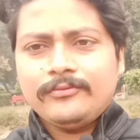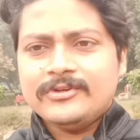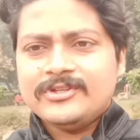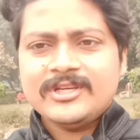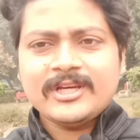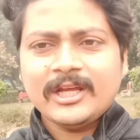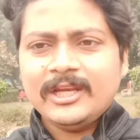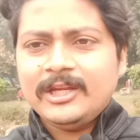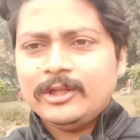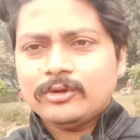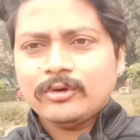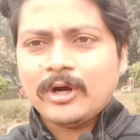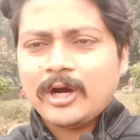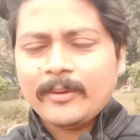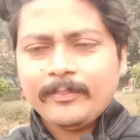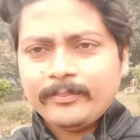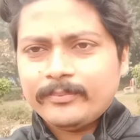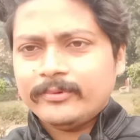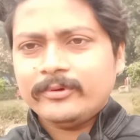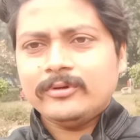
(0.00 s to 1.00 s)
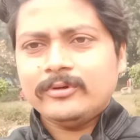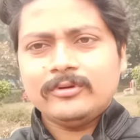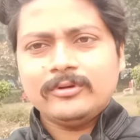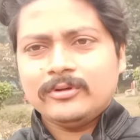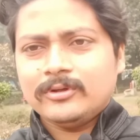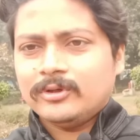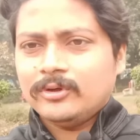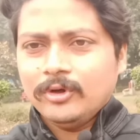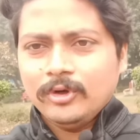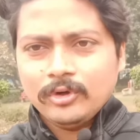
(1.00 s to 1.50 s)
फिजिकली तो आप
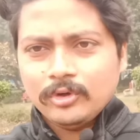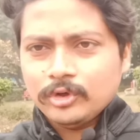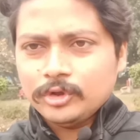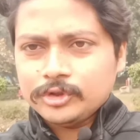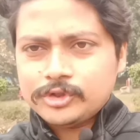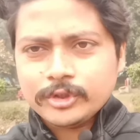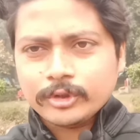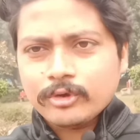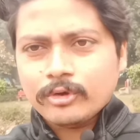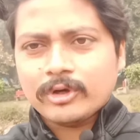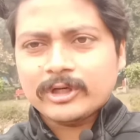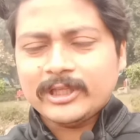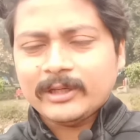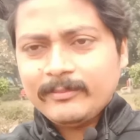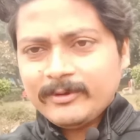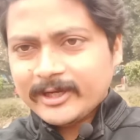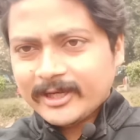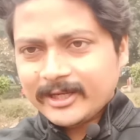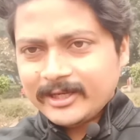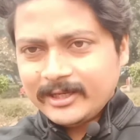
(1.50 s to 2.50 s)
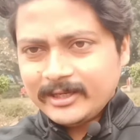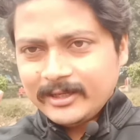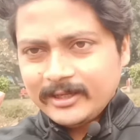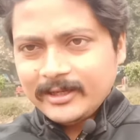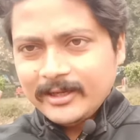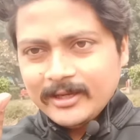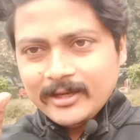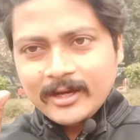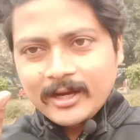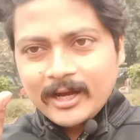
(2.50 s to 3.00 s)
हो चुके हो ख़त्म लेकिन
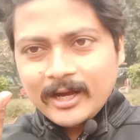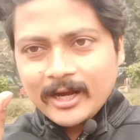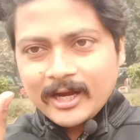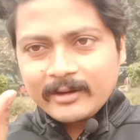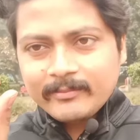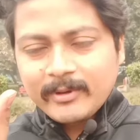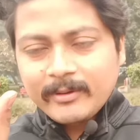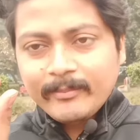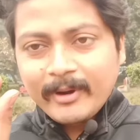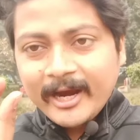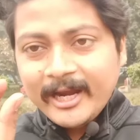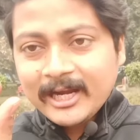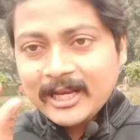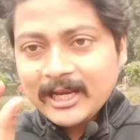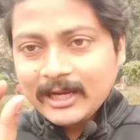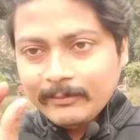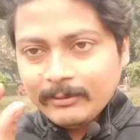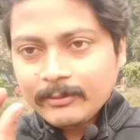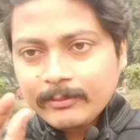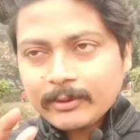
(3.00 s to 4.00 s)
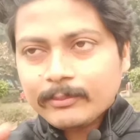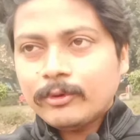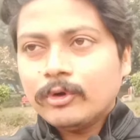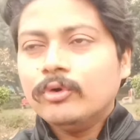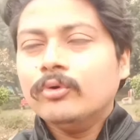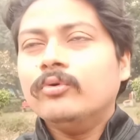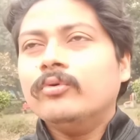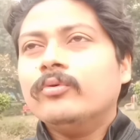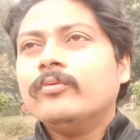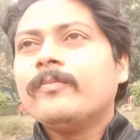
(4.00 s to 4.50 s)
अगर मैं माइंड लेवल पर
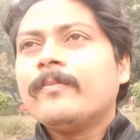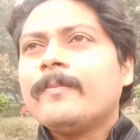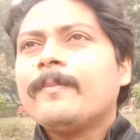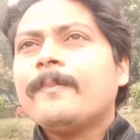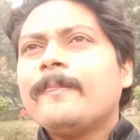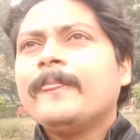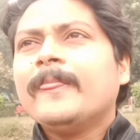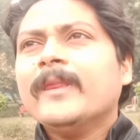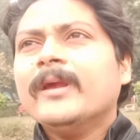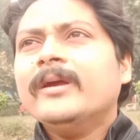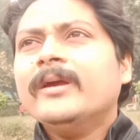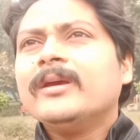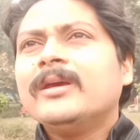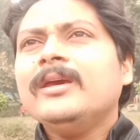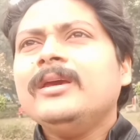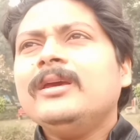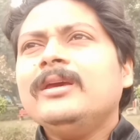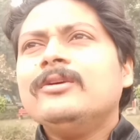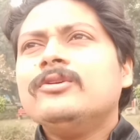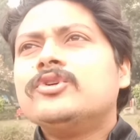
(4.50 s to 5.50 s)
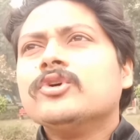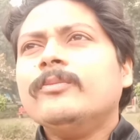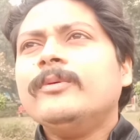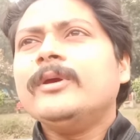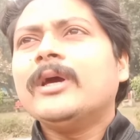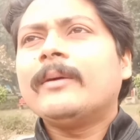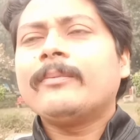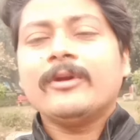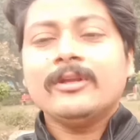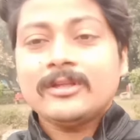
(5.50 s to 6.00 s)
बोलूँ कि जो
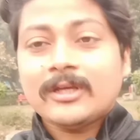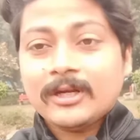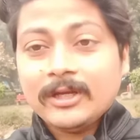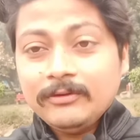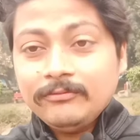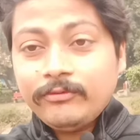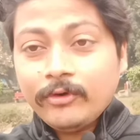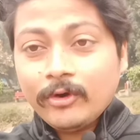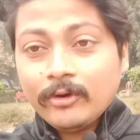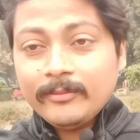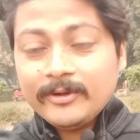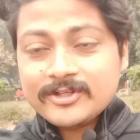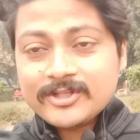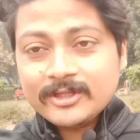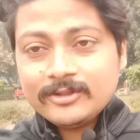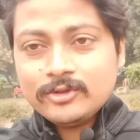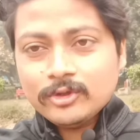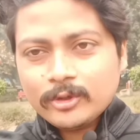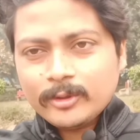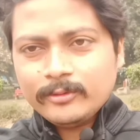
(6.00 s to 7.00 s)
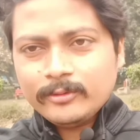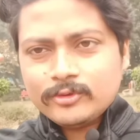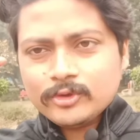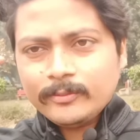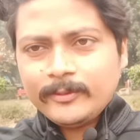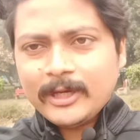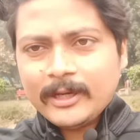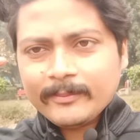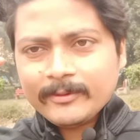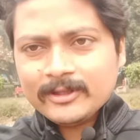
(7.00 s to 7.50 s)
भी आपके अंदर इंफॉर्मेशन जो
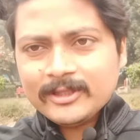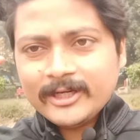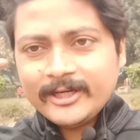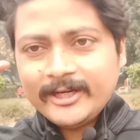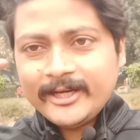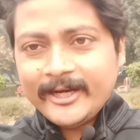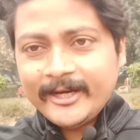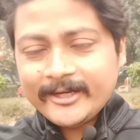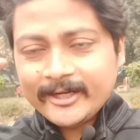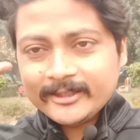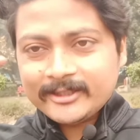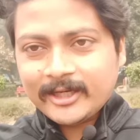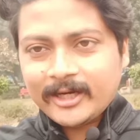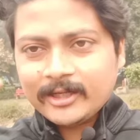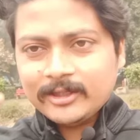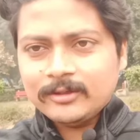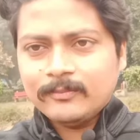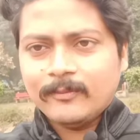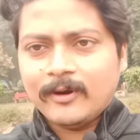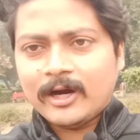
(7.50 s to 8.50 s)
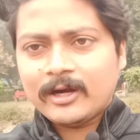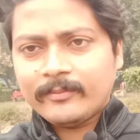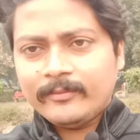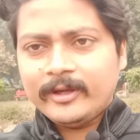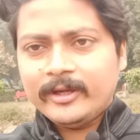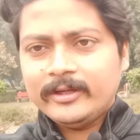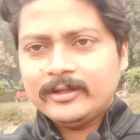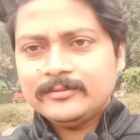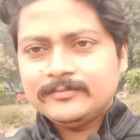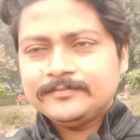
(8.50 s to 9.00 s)
जो भी आपके अंदर डेटा था दिमाग
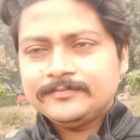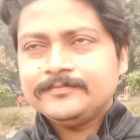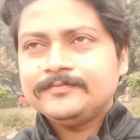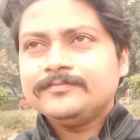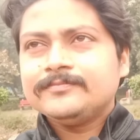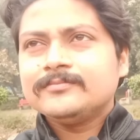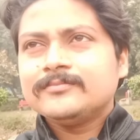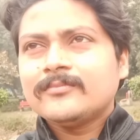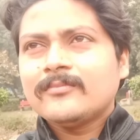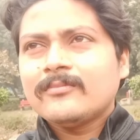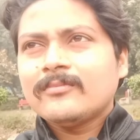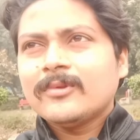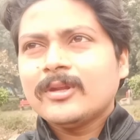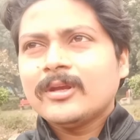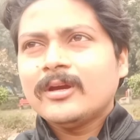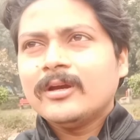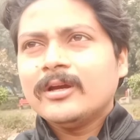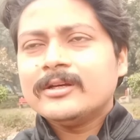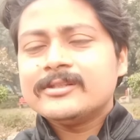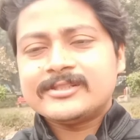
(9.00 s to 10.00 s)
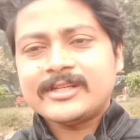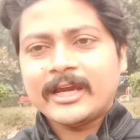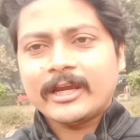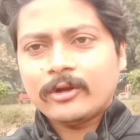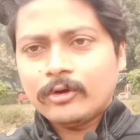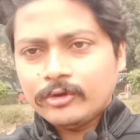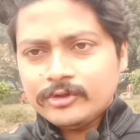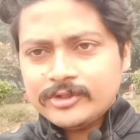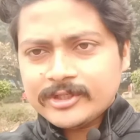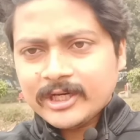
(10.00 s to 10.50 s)
में
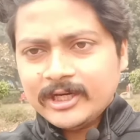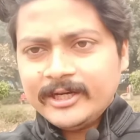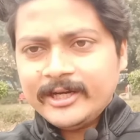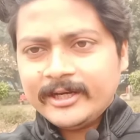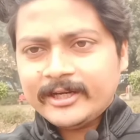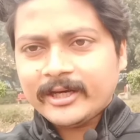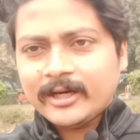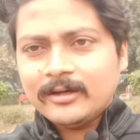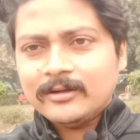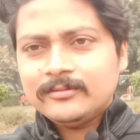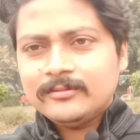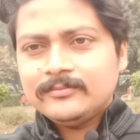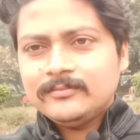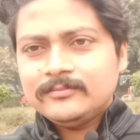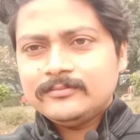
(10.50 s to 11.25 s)
साइकोलॉजिकल डेटा